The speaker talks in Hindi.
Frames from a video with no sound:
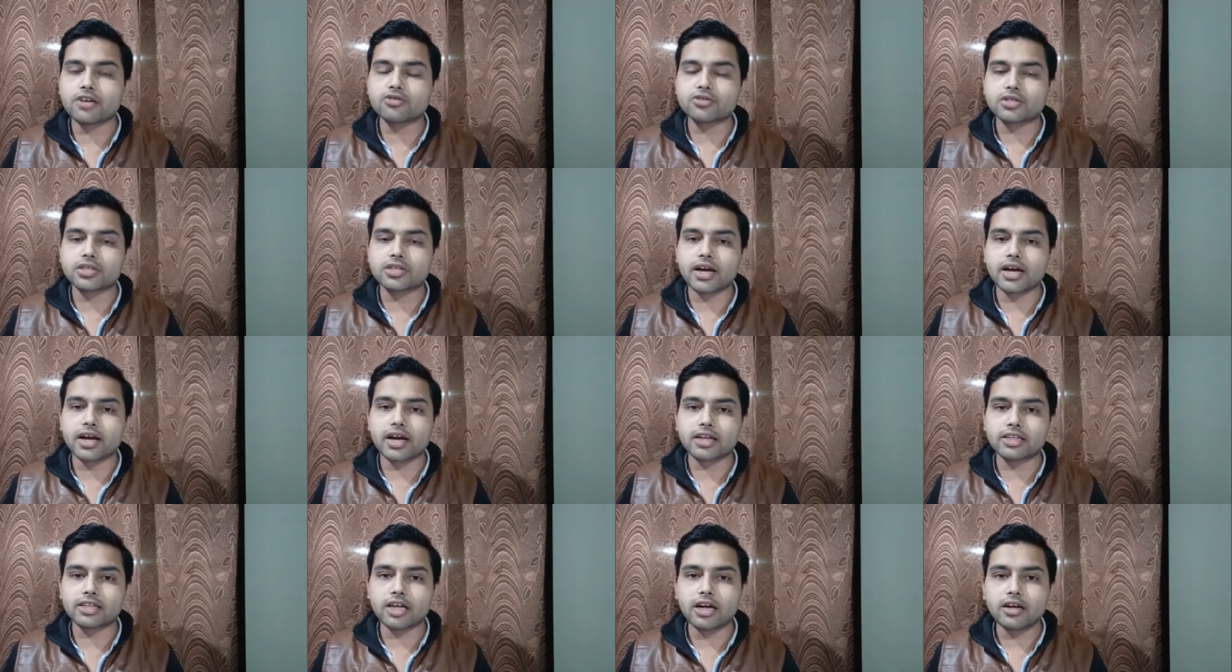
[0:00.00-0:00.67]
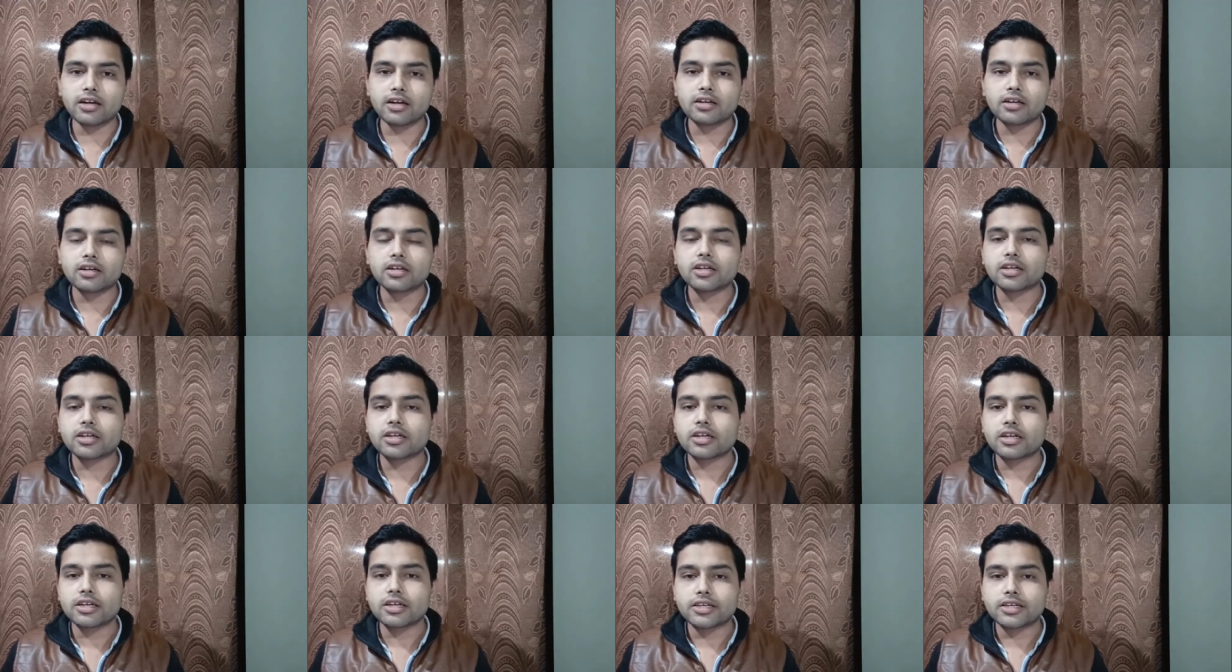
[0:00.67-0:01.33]
के लिए यूज किया गया था
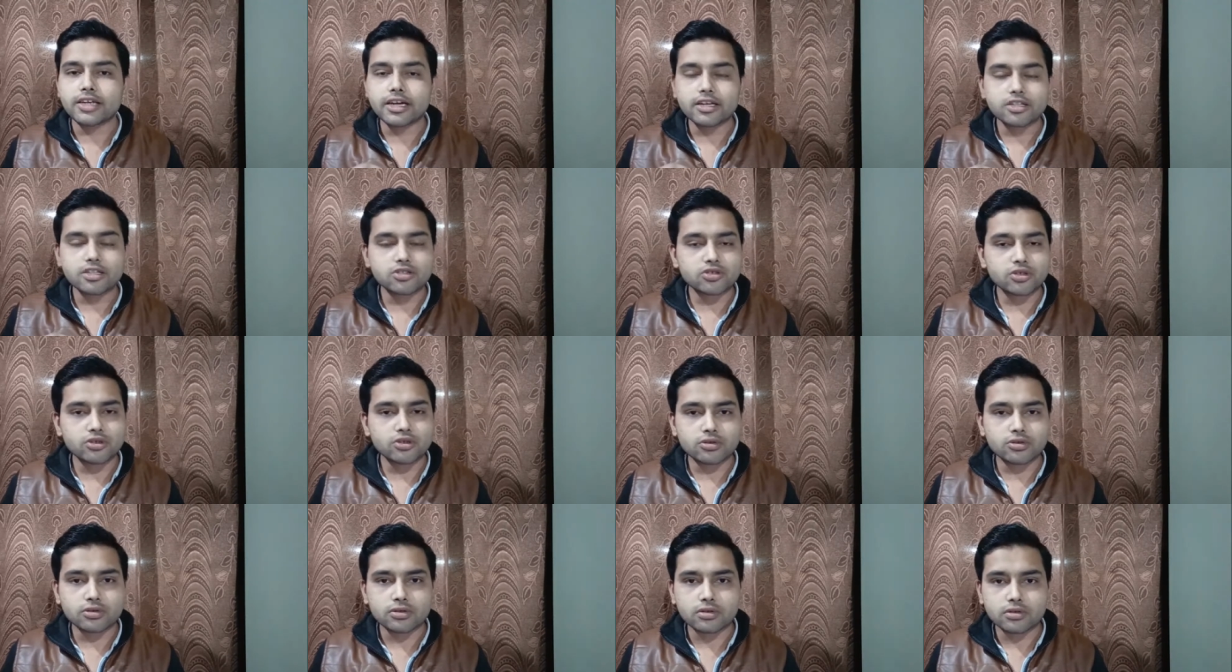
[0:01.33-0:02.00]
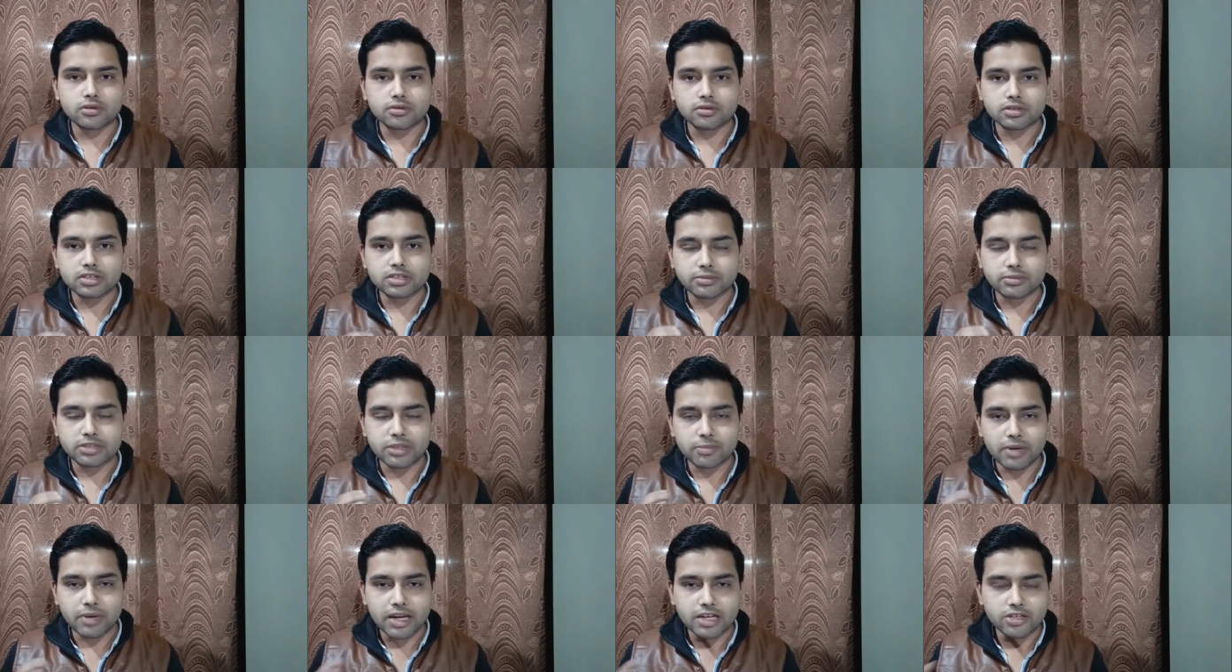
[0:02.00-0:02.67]
ये जो
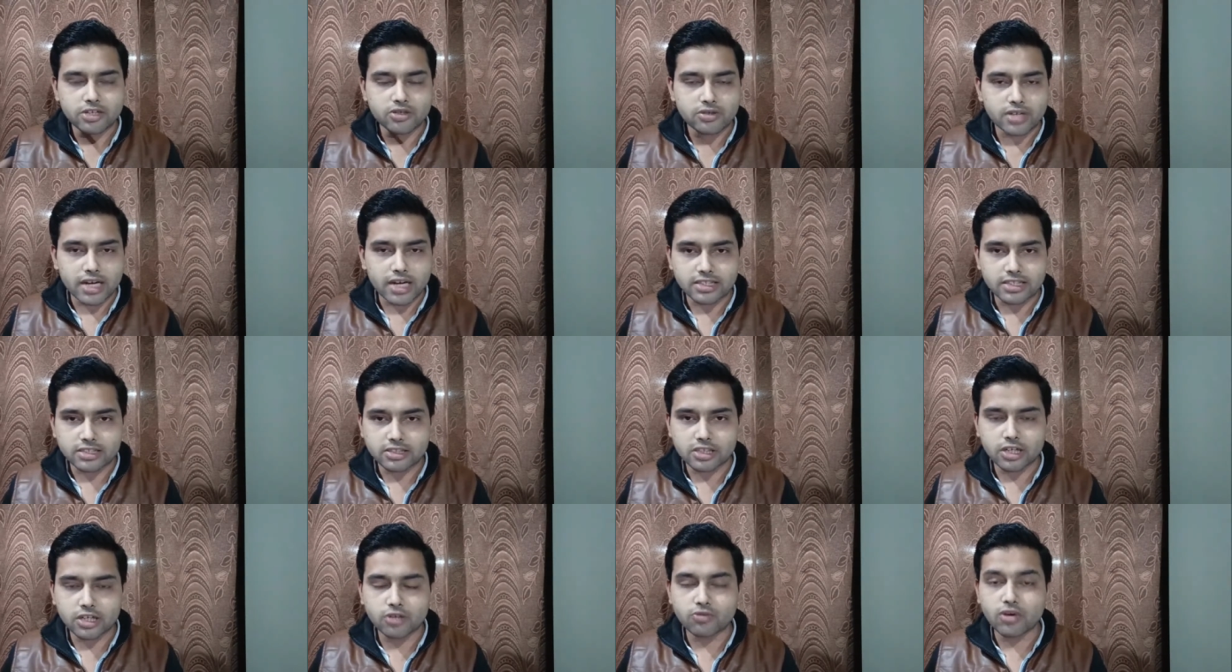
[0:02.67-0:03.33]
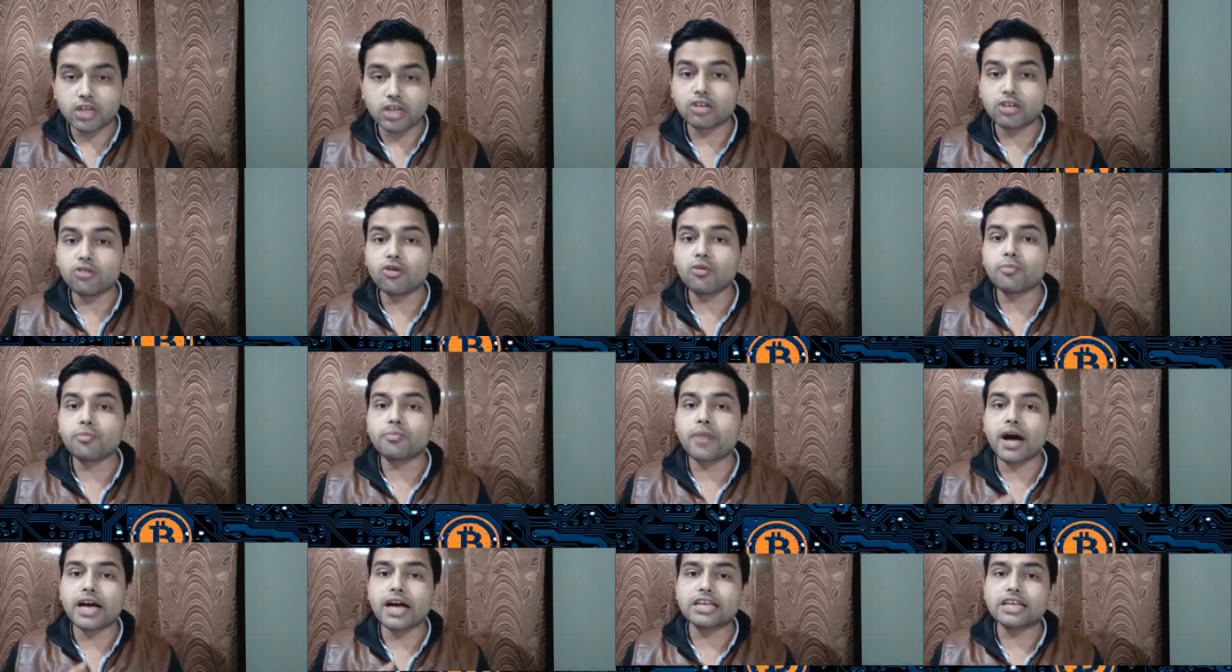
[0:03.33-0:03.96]
सबसे पहले जो ट्रांजेक्शन हुआ था वो